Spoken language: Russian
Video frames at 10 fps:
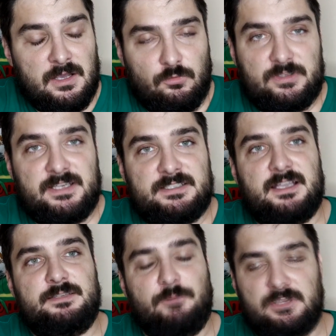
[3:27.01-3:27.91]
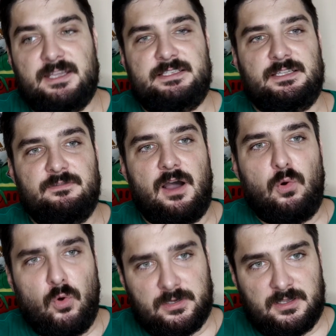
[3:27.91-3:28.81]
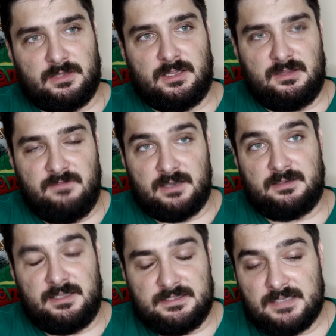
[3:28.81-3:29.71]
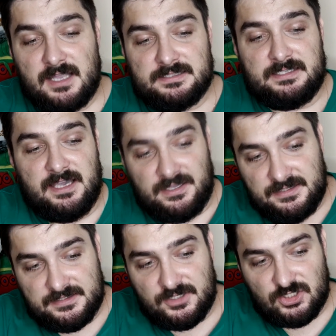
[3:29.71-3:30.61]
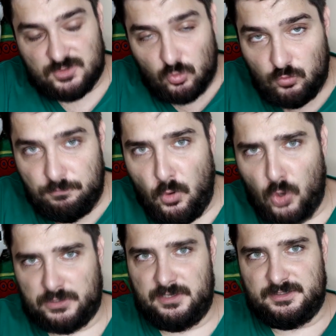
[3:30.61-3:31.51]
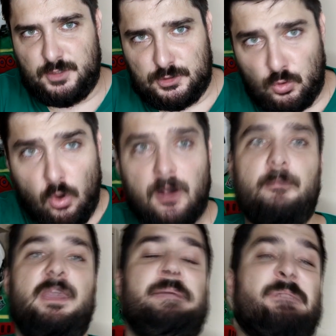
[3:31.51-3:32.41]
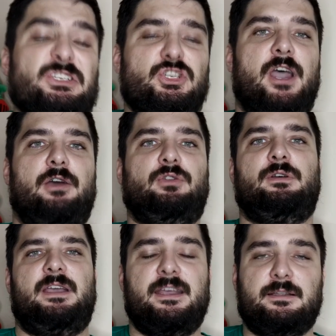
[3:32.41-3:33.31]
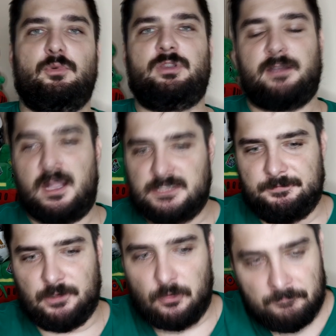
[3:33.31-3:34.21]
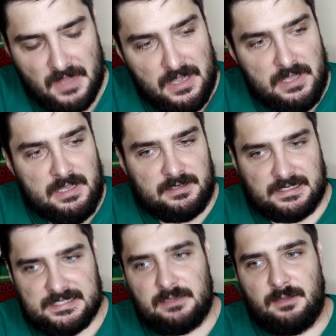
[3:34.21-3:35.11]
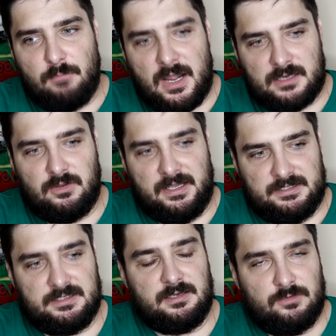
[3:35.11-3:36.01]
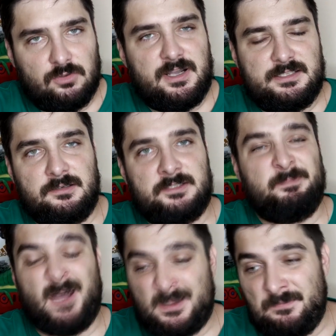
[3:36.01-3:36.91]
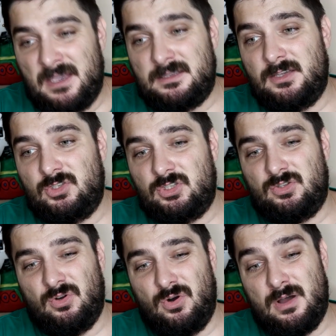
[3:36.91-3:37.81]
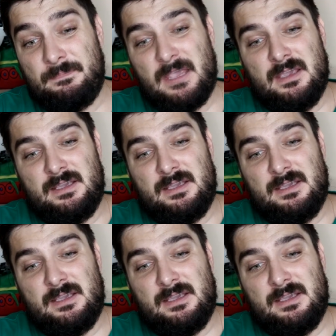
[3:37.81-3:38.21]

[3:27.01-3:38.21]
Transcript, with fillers: Вот, дескать, вот эти два органа, две организации, они сейчас уперлись рогом и мешают этому трансферу. Касательно Барклайс, тут хотелось бы отметить, что